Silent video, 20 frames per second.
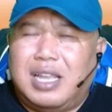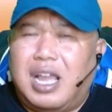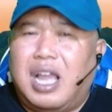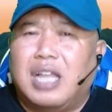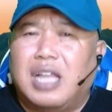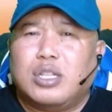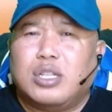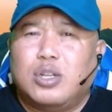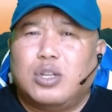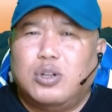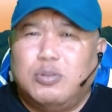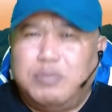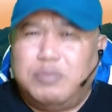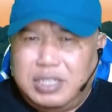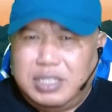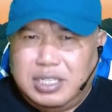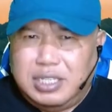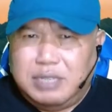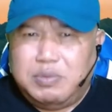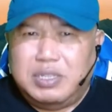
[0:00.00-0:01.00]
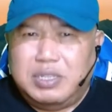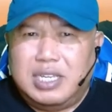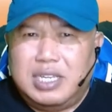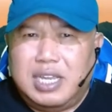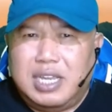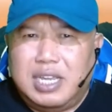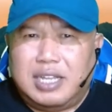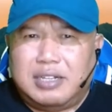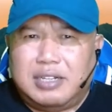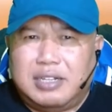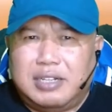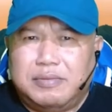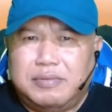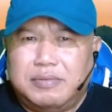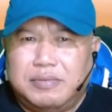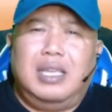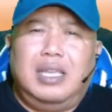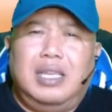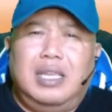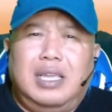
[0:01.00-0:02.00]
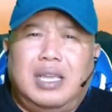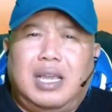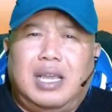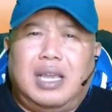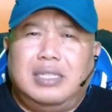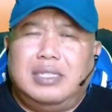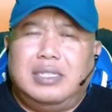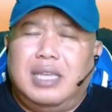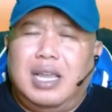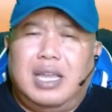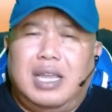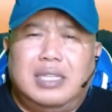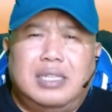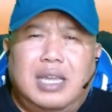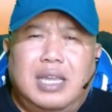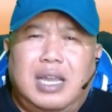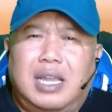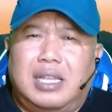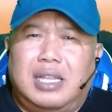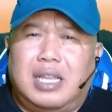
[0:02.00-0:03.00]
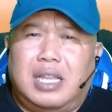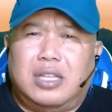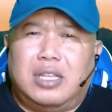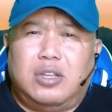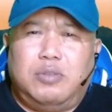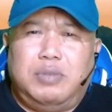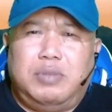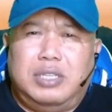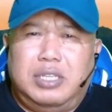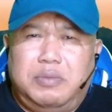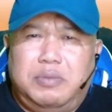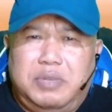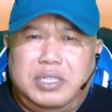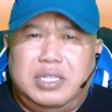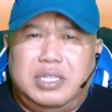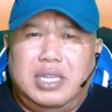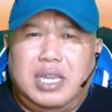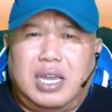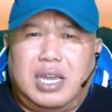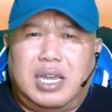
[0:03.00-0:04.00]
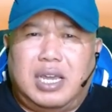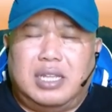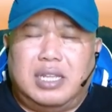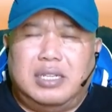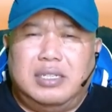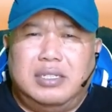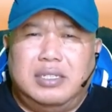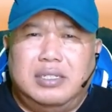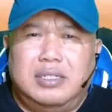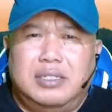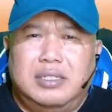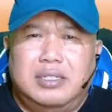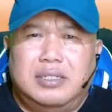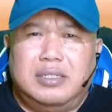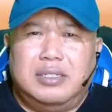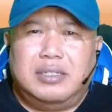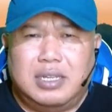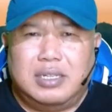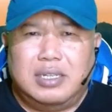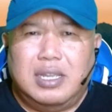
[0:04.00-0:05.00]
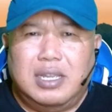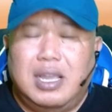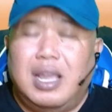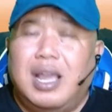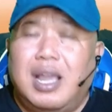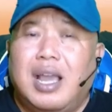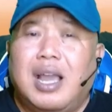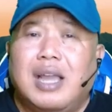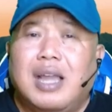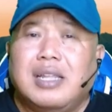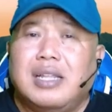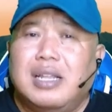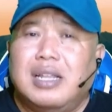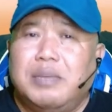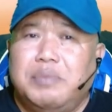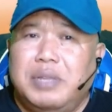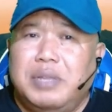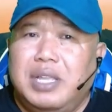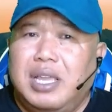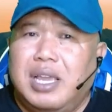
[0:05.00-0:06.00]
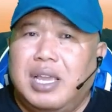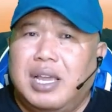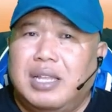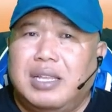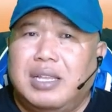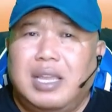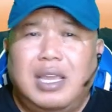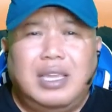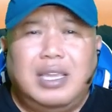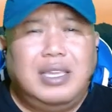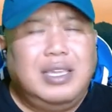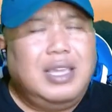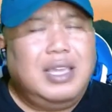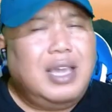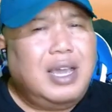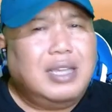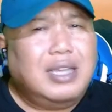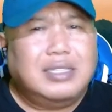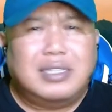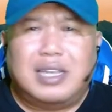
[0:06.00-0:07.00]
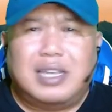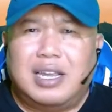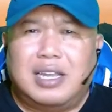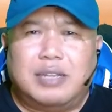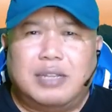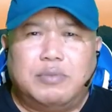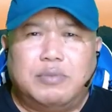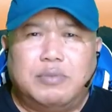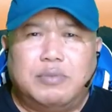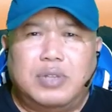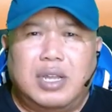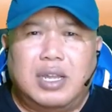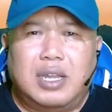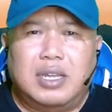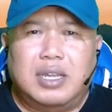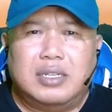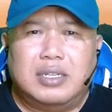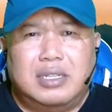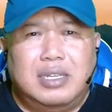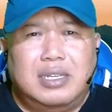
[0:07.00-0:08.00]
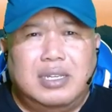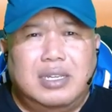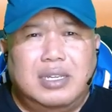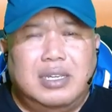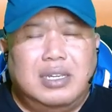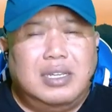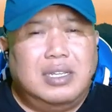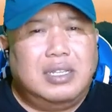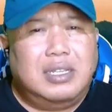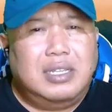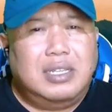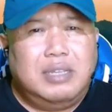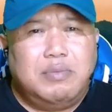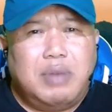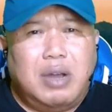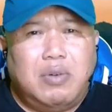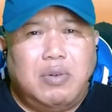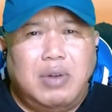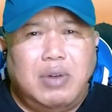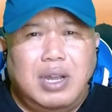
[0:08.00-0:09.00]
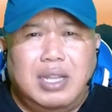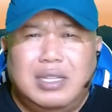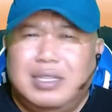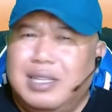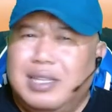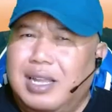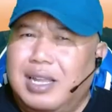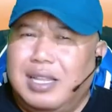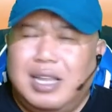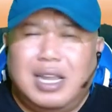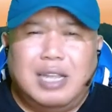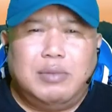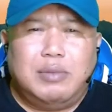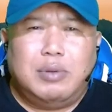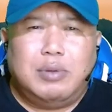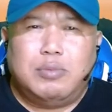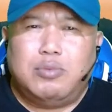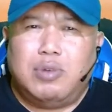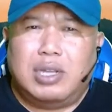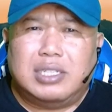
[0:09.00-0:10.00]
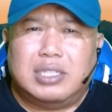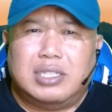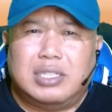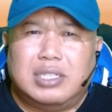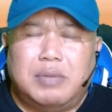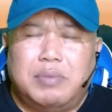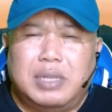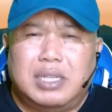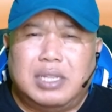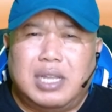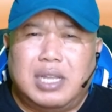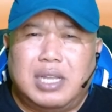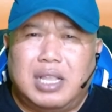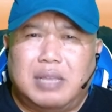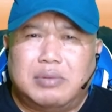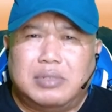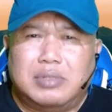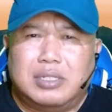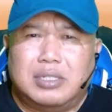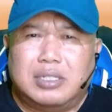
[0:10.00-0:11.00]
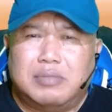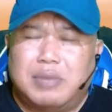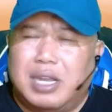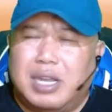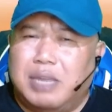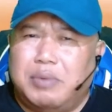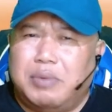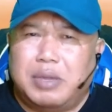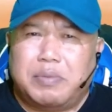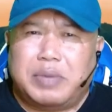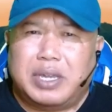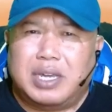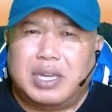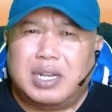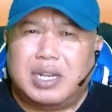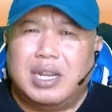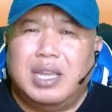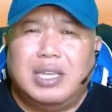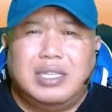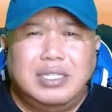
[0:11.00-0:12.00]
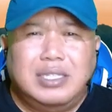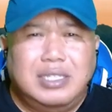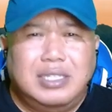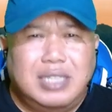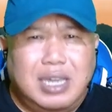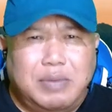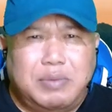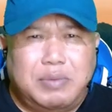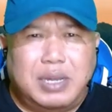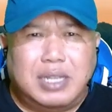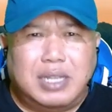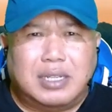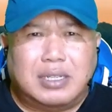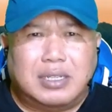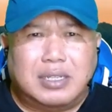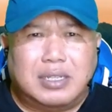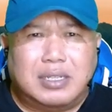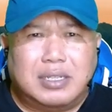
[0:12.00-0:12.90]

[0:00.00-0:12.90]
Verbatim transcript: atau biji-bijian. Kacang-kacangan atau biji-bijian adalah pilihan yang sangat mudah dibawa dan akan membuat sahabat alam sebagai backpacker nyaman.